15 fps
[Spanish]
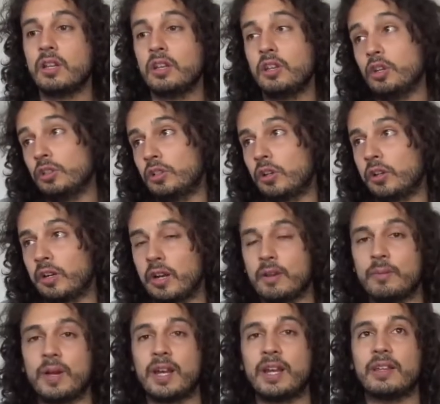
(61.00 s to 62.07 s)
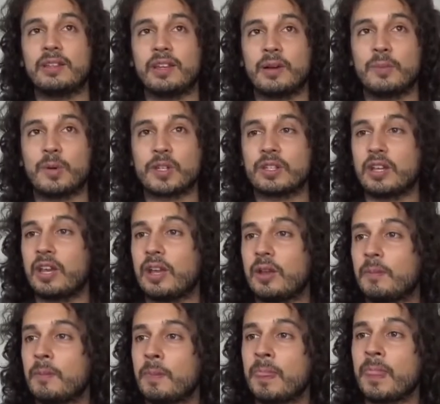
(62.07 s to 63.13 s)
y otro re, ¿vale? Digamos que
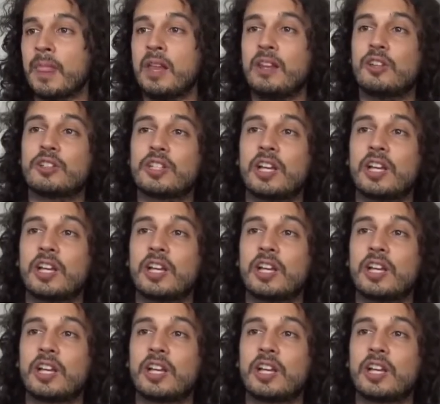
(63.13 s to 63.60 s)
los